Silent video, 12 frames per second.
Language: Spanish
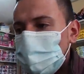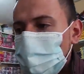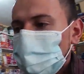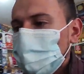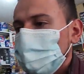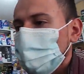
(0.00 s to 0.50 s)

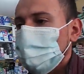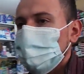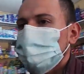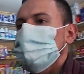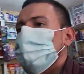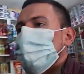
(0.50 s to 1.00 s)
la persona
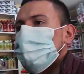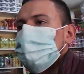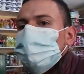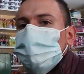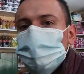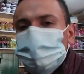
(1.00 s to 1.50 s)
que está
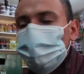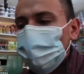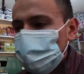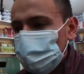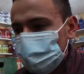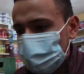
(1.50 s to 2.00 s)
detrás
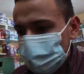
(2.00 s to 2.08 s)
de,